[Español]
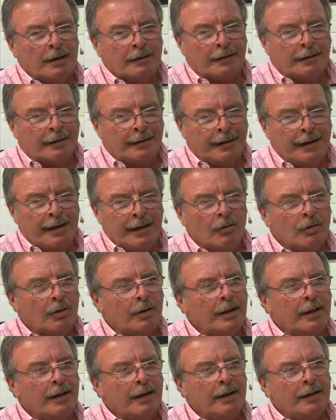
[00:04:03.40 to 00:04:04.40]

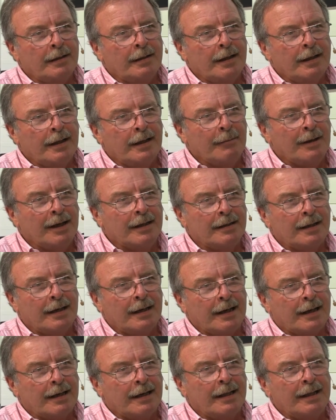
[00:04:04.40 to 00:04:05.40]
récord de, demanda,
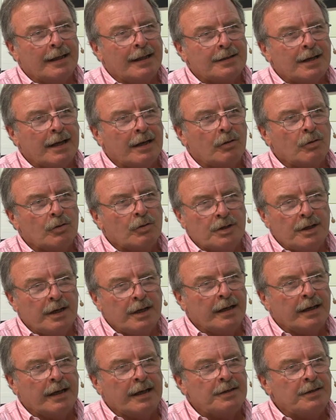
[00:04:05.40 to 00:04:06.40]
carne de cerdo
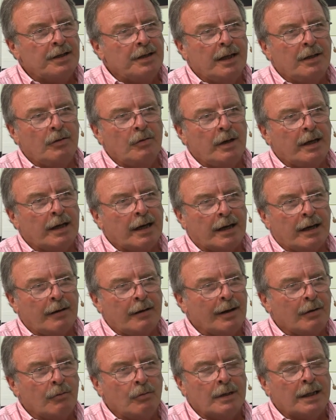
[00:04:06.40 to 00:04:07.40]
sigue creciendo y carne
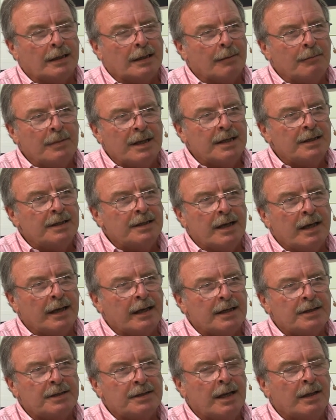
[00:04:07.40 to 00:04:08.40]
vacuna también sigue
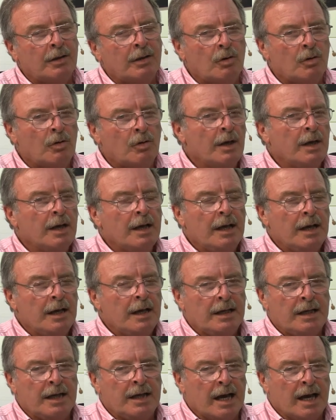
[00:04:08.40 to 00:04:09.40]
creciendo
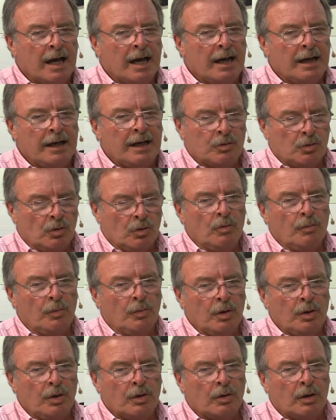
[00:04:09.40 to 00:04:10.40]
ah, y, son un
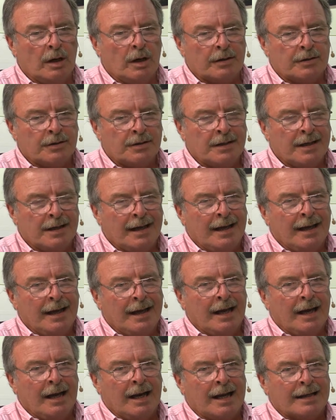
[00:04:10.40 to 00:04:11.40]
poquito las,
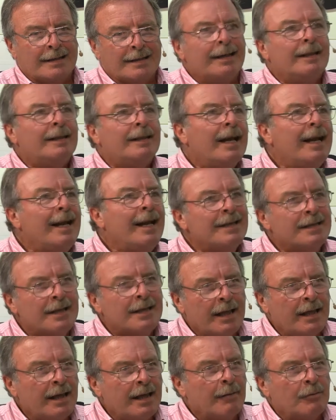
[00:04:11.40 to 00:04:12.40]
las
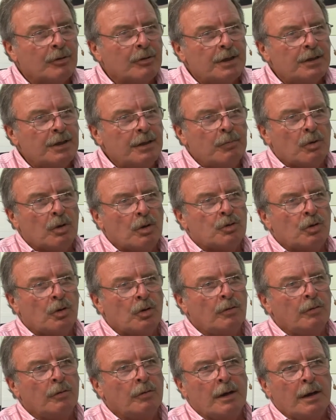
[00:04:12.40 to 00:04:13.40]
estrellas, digamos así, porque
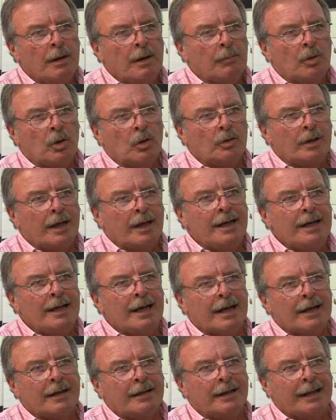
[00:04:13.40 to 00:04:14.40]
son
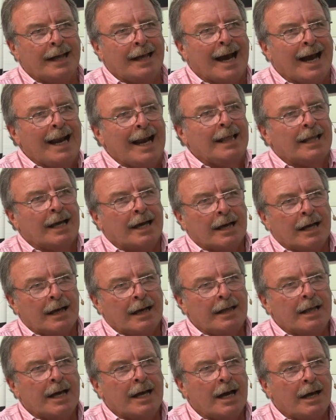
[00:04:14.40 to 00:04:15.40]
proteínas de alta
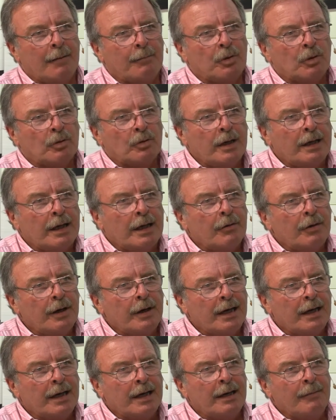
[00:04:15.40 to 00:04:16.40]
calidad, proteínas de
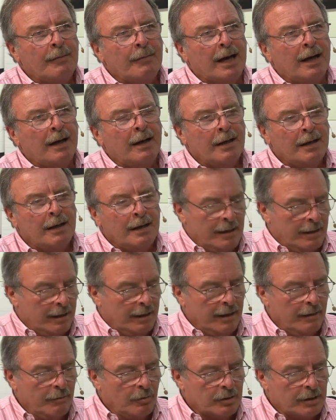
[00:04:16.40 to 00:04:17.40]
origen animal,
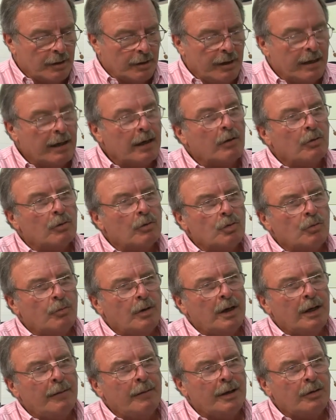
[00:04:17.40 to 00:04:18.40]
que vos sabés que el
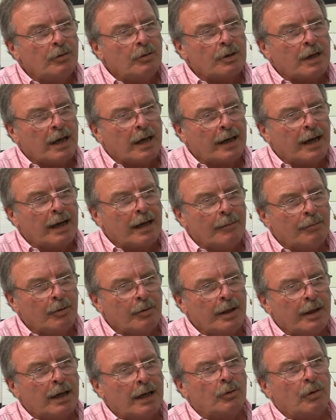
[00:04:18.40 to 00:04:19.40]
consumo de alimentos arranca
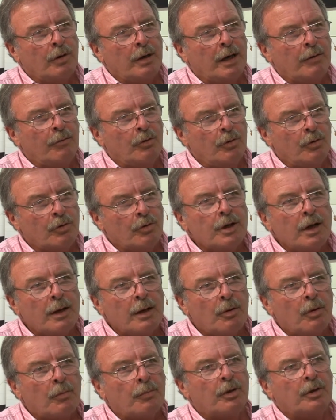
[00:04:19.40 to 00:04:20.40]
por hidrato de carbono, sigue
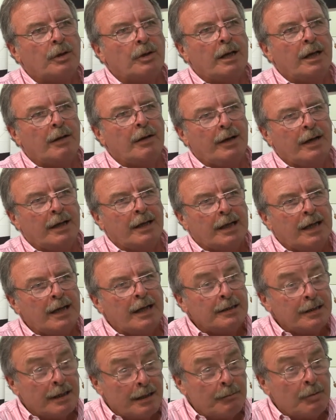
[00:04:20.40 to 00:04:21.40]
por proteínas
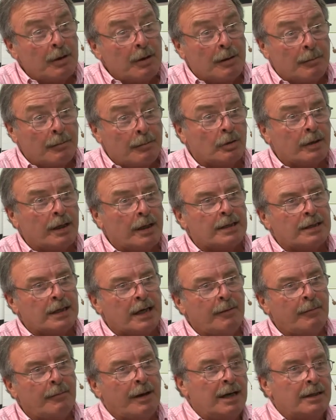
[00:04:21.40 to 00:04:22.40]
vegetales y después va a proteínas
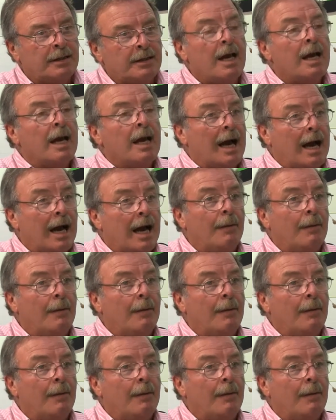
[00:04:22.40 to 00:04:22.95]
animales a